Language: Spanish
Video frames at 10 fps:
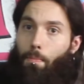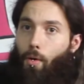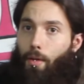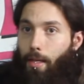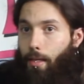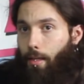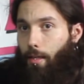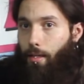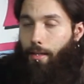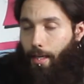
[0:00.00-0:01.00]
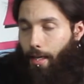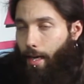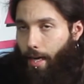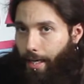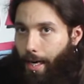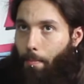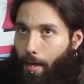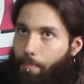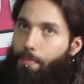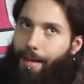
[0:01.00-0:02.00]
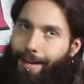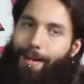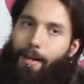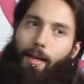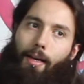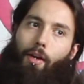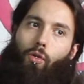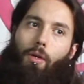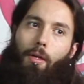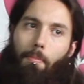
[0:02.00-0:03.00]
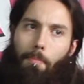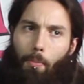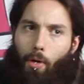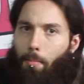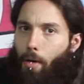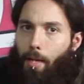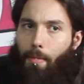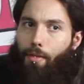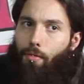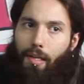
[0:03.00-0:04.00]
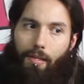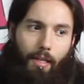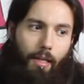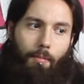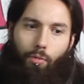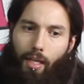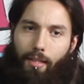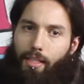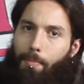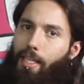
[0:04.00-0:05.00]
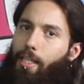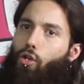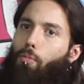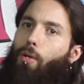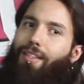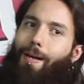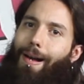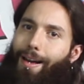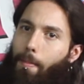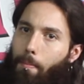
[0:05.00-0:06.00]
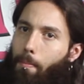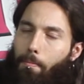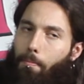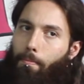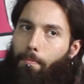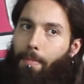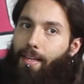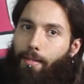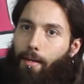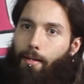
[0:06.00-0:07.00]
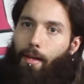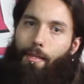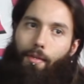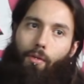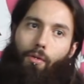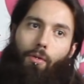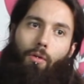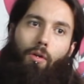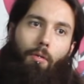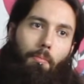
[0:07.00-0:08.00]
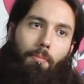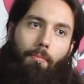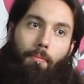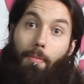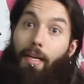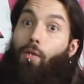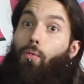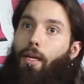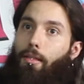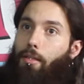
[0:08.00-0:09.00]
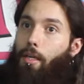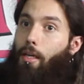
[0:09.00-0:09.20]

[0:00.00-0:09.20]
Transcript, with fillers: un poco de la rama, del área, claro. Pero, por ejemplo, animación 3D, mucha gente se piensa que solo puede trabajar en Pixar haciendo películas,